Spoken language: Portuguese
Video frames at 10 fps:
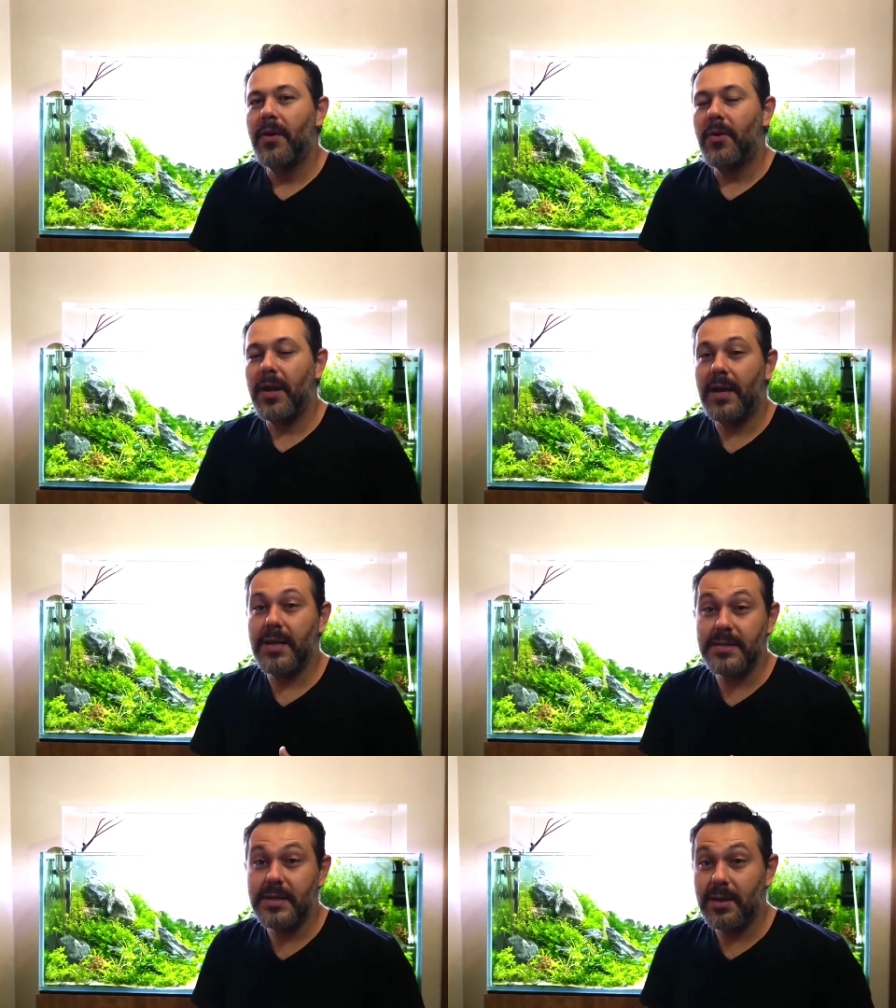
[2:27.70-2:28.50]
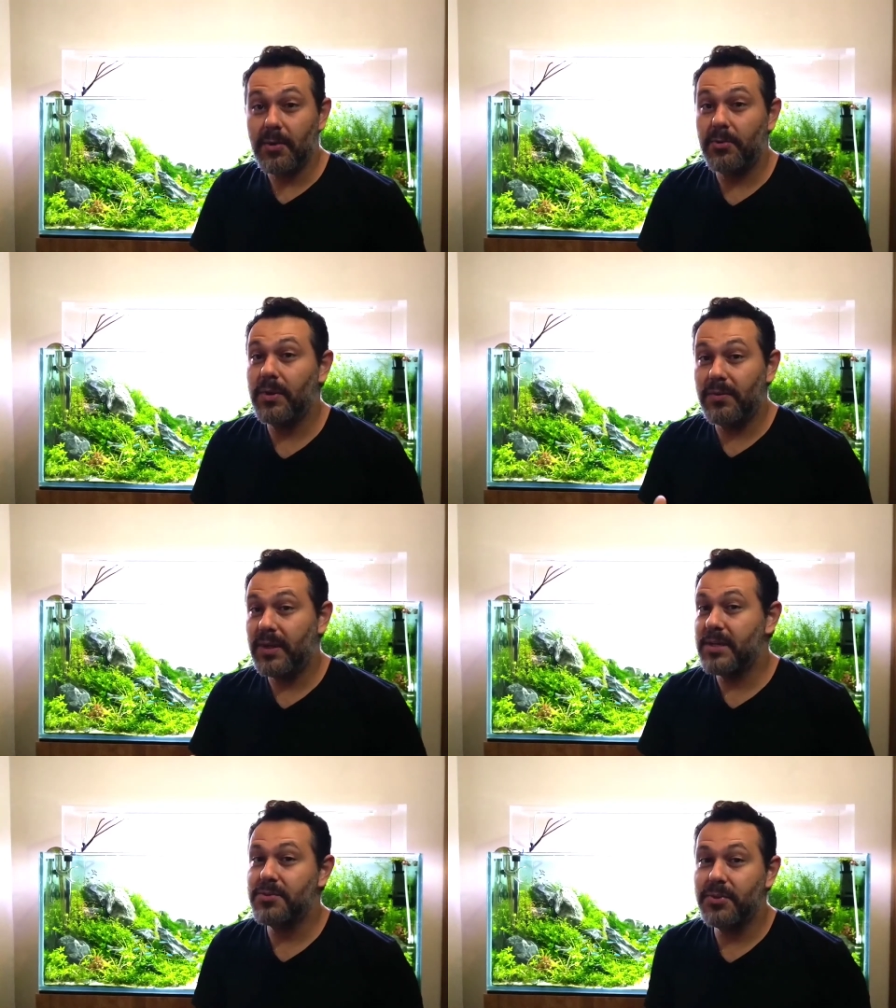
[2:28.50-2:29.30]
Olha, esse cálculo na
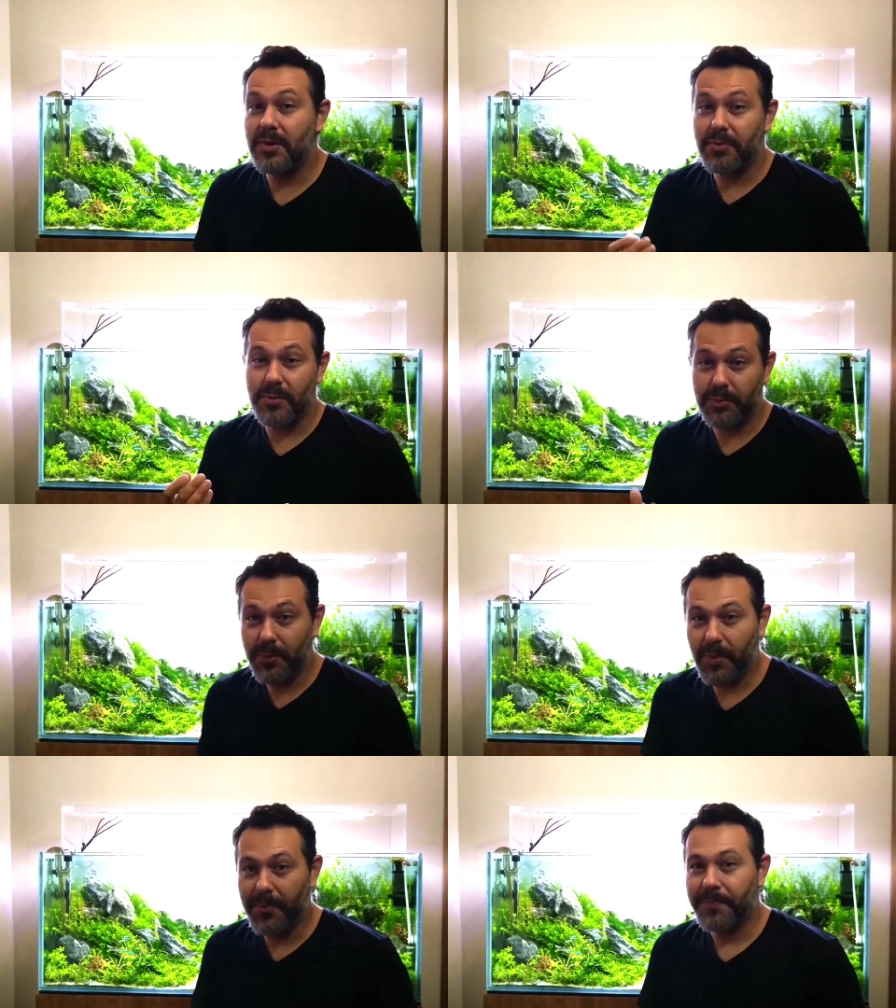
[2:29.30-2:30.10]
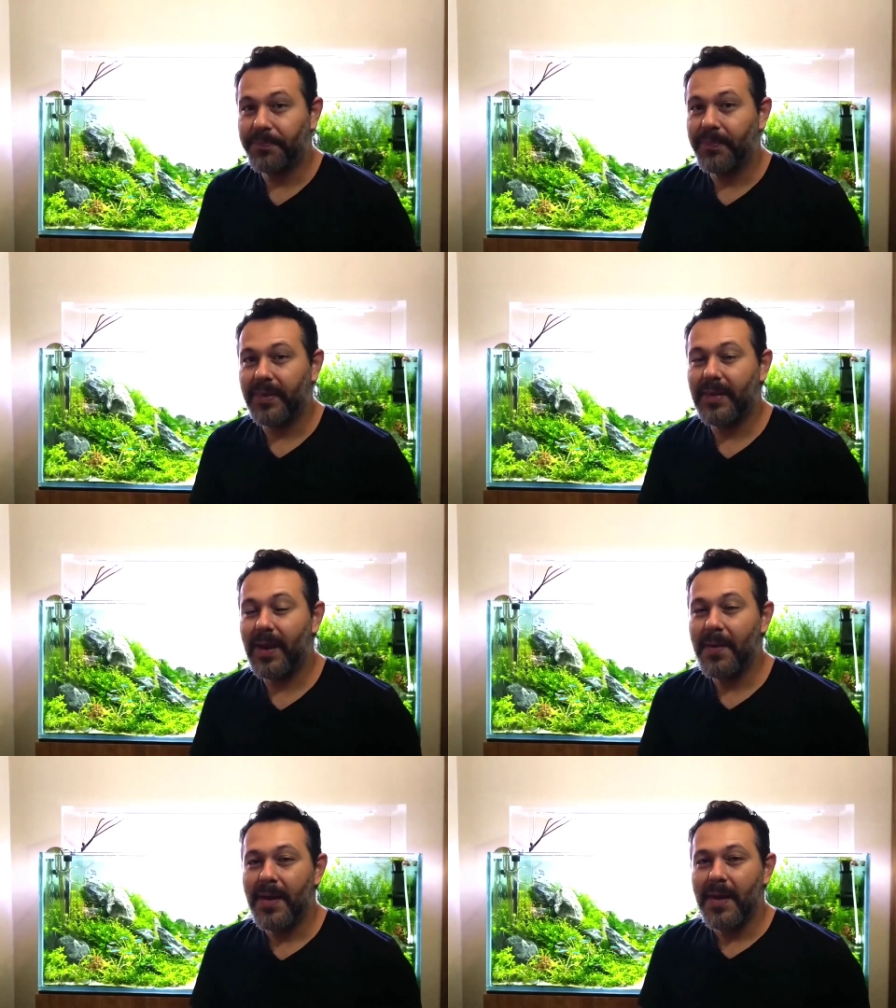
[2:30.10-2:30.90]
verdade nunca foi muito bom, tá?